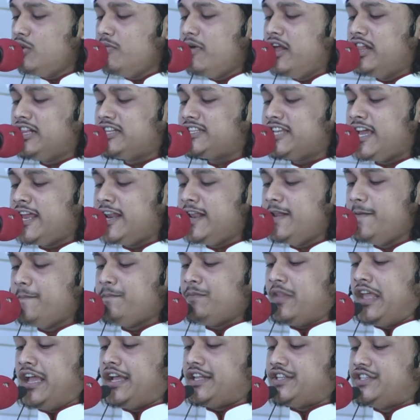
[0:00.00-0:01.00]
বলছেন
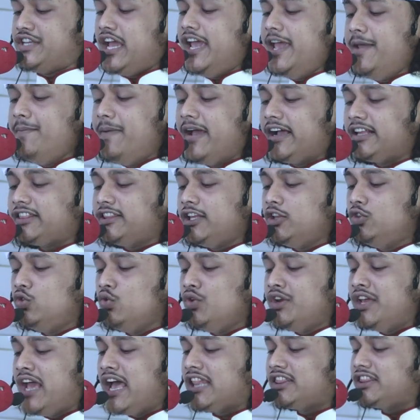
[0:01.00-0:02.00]
যেই ব্যক্তি
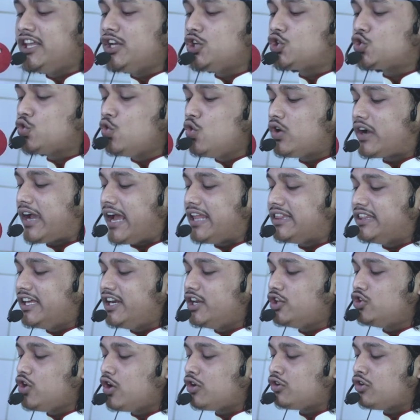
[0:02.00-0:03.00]
দুনিয়াতে সুখ্যাতির
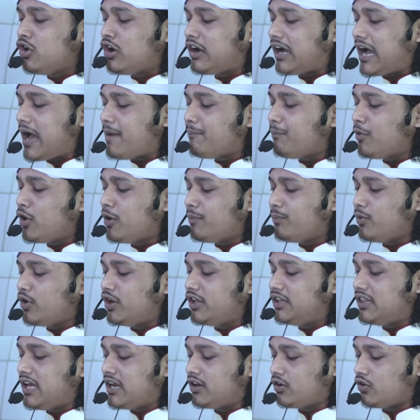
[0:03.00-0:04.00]
জন্য কাপড়
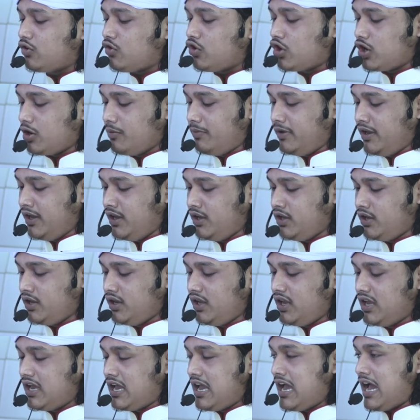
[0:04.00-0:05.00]
পরিধান করবে
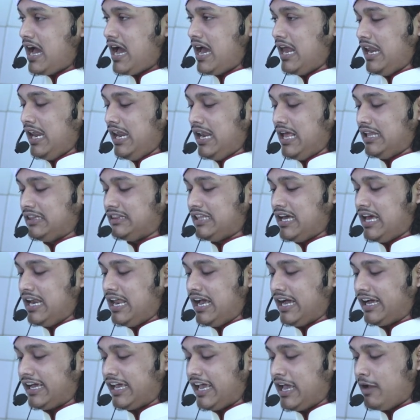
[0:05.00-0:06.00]
আল্লাহ
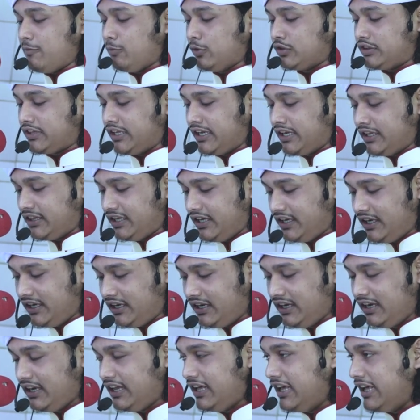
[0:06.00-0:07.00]
তালা কেয়ামতের দিন
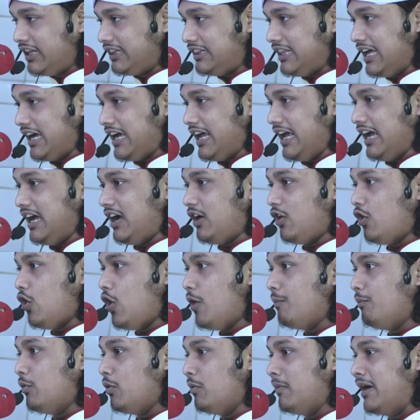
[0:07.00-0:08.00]
তাকে
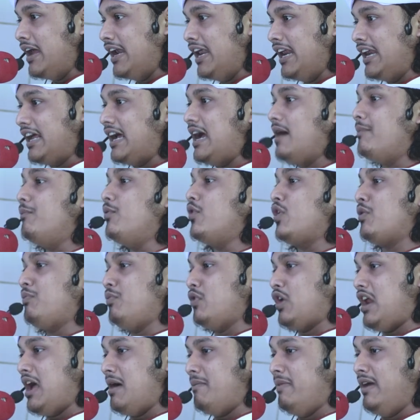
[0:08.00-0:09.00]
অপমানের কাপড়
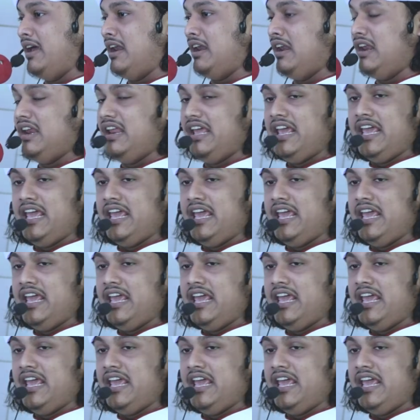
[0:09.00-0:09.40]
পরাবেন